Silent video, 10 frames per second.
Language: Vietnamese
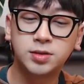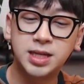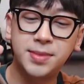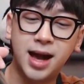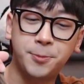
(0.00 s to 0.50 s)

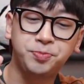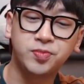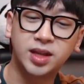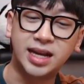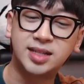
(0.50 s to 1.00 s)
Nhưng mà
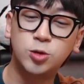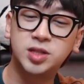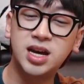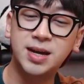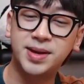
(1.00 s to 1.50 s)
cái sầu
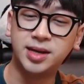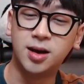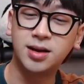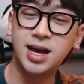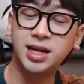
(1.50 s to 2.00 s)
riêng khi mà
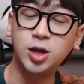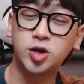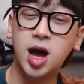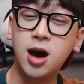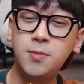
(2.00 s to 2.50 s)
nướng lên ấy Nó
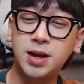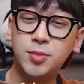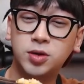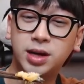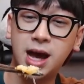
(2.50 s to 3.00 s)
thơm lắm
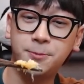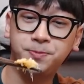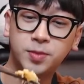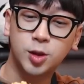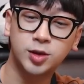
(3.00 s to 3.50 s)
mọi người ạ
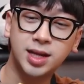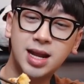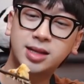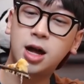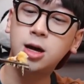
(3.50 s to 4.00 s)
Nó rất
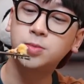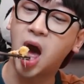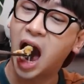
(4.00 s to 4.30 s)
là thơm